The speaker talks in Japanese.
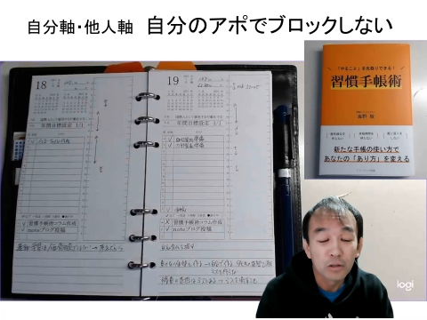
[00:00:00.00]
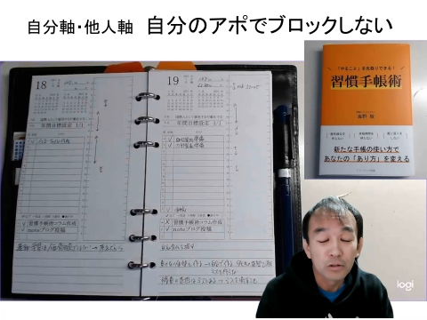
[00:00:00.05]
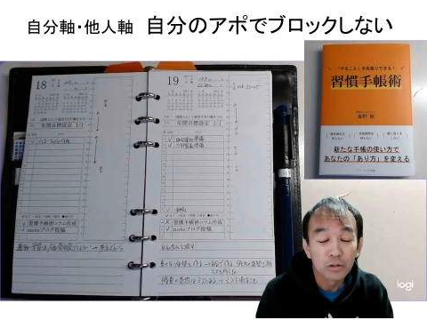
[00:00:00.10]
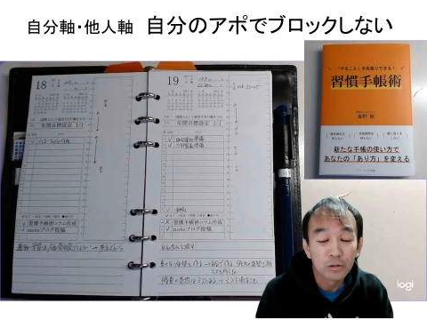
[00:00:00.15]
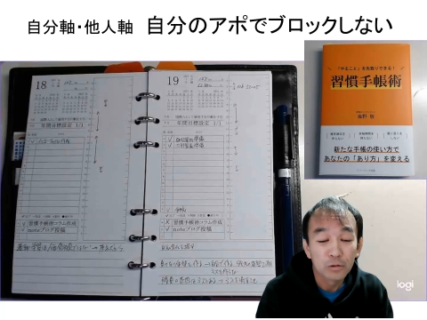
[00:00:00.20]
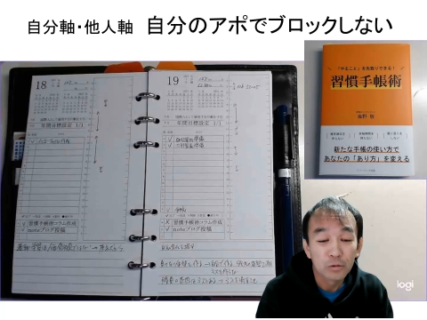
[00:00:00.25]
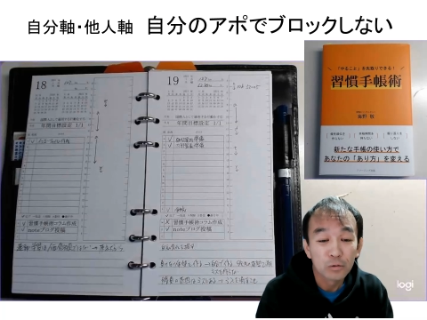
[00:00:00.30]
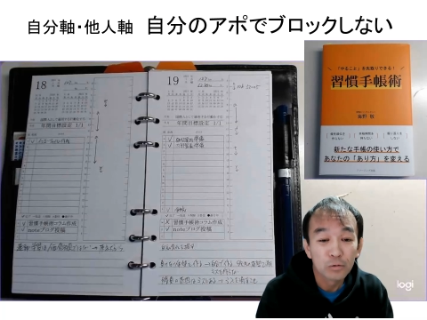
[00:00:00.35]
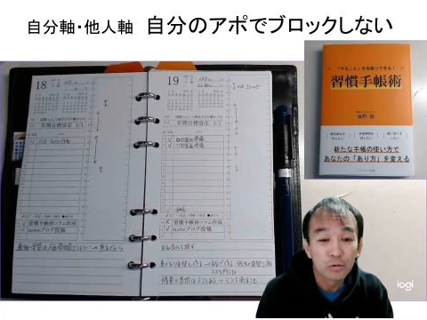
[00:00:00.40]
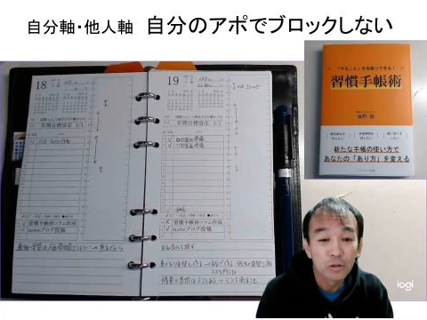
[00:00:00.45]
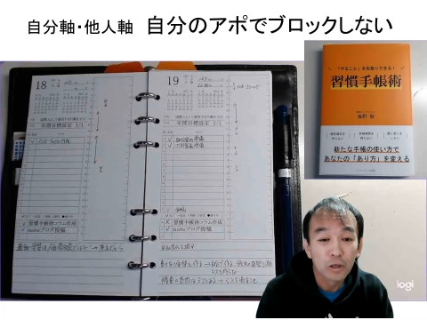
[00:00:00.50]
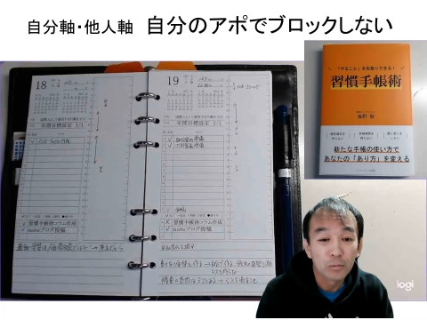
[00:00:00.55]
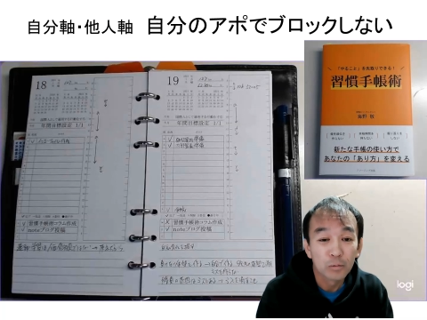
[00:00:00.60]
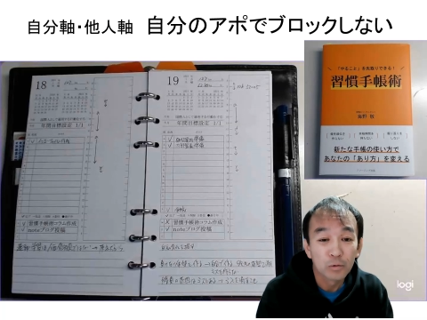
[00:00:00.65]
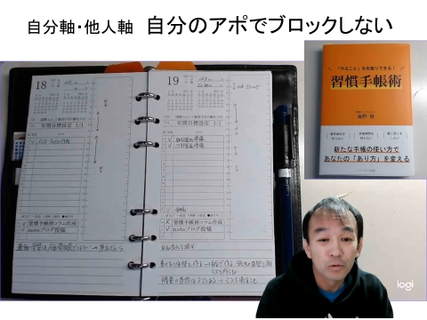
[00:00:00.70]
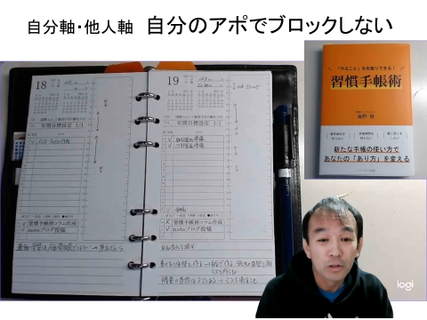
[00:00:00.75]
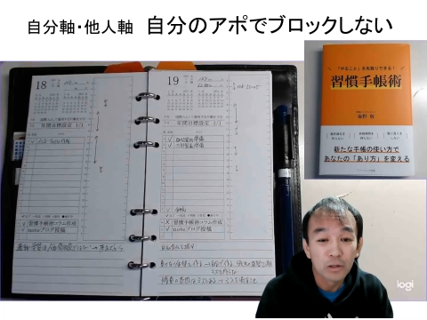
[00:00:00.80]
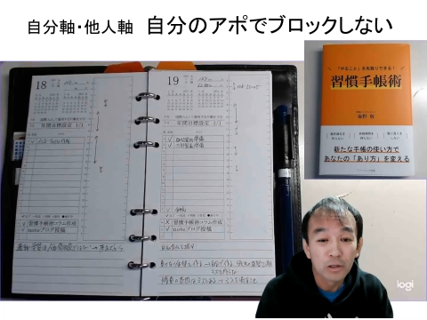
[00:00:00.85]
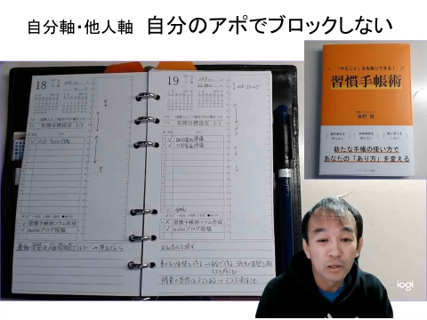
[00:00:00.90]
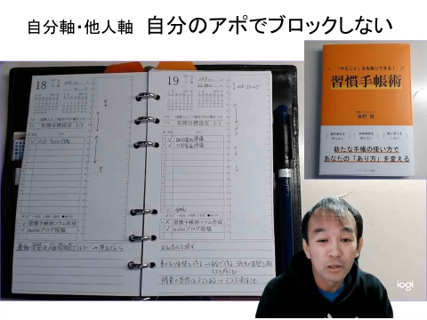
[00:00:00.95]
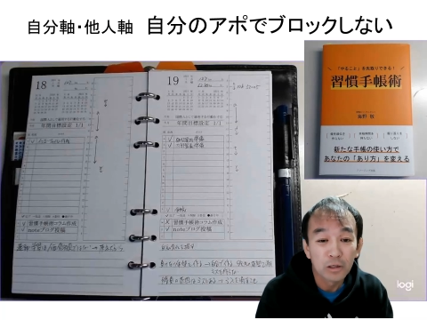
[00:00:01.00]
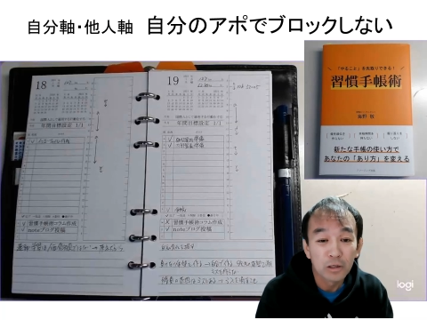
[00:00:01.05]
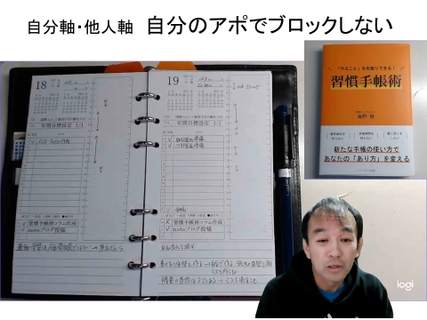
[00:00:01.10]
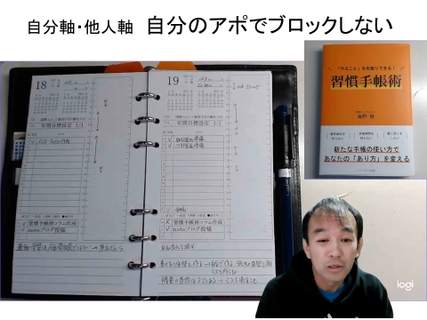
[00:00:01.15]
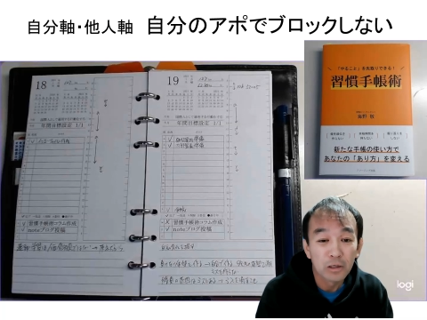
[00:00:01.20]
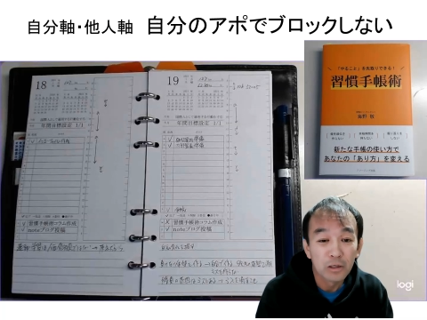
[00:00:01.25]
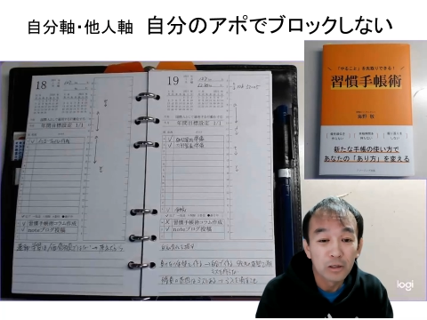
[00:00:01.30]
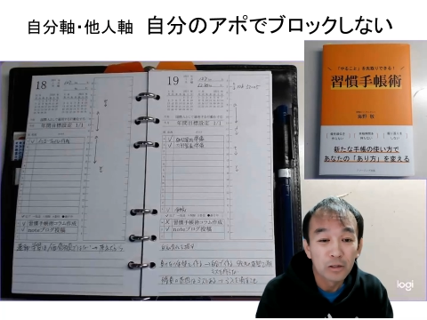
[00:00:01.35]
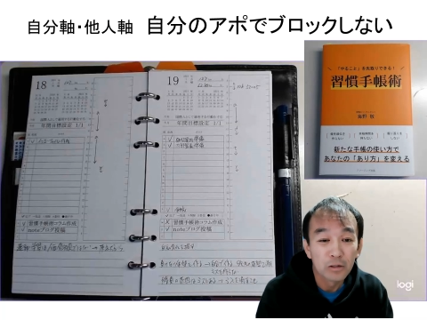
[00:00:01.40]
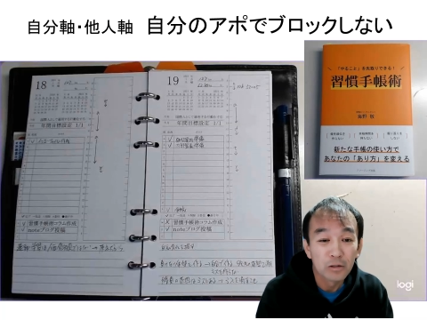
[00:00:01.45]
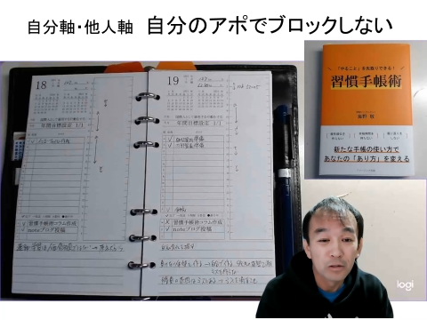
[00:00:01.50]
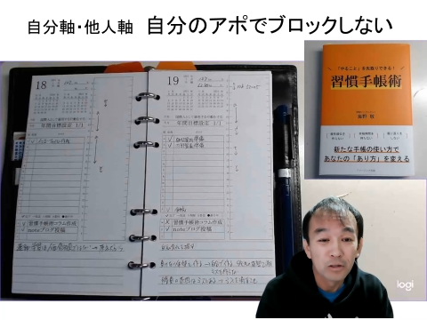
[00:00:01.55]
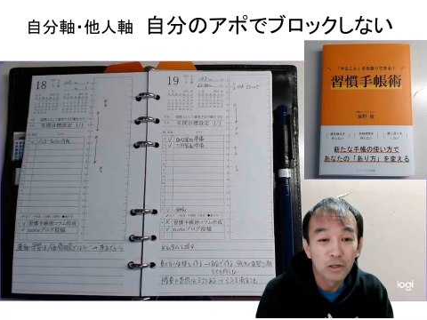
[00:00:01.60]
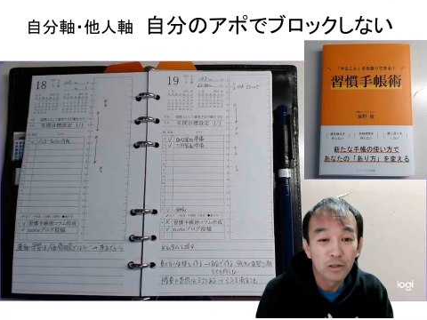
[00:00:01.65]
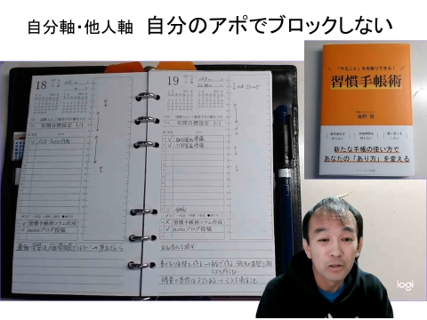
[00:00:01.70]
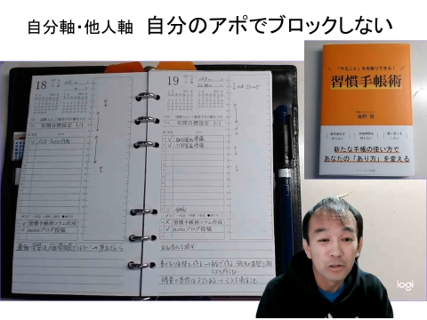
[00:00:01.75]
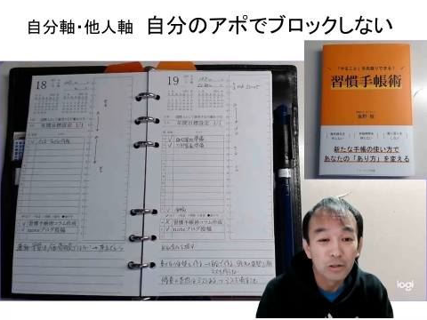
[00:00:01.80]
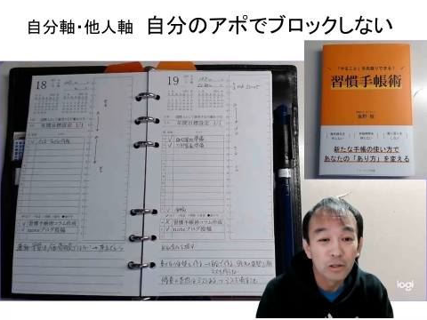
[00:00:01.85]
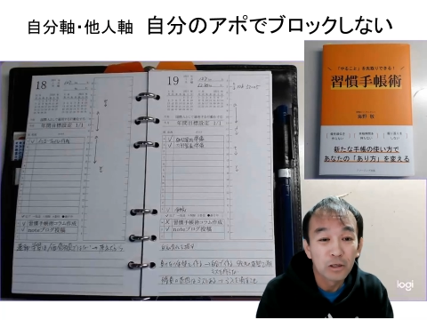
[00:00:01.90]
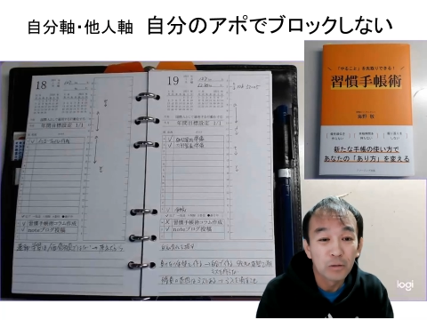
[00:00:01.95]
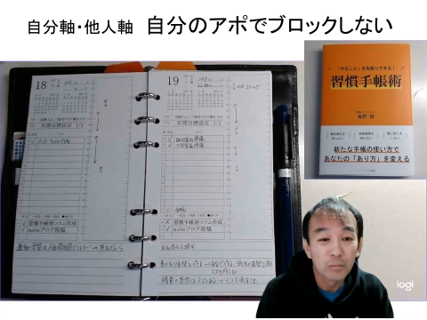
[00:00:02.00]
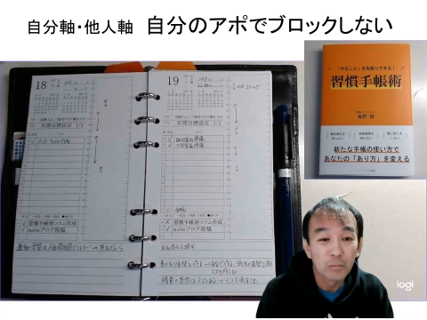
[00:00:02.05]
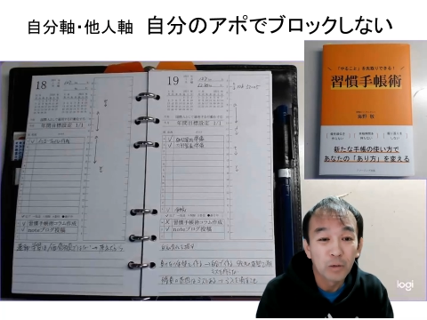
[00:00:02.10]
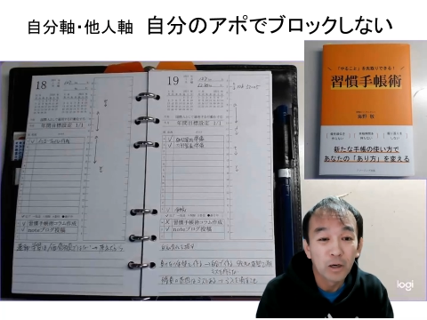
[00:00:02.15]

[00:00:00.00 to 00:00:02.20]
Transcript: 他人とのアポだからなんで、